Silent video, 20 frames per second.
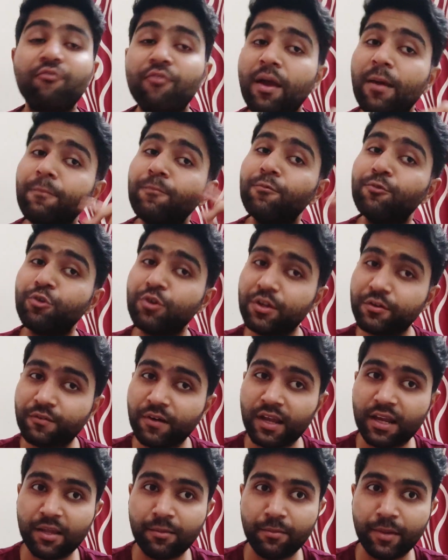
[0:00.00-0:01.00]
फेब्रुवरी
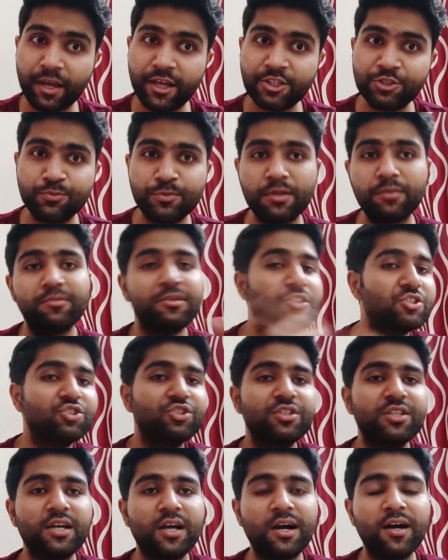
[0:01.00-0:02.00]
वाले बैच में भी
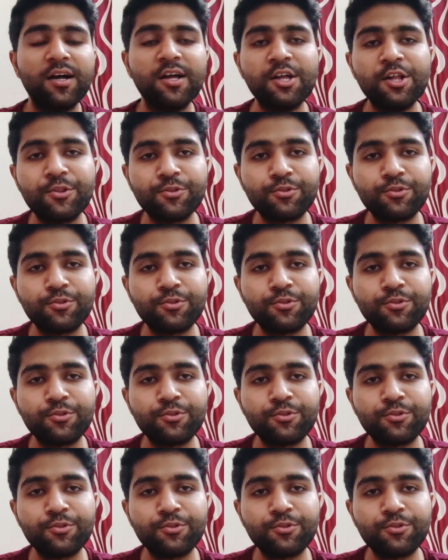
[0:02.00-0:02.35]
जी हाँ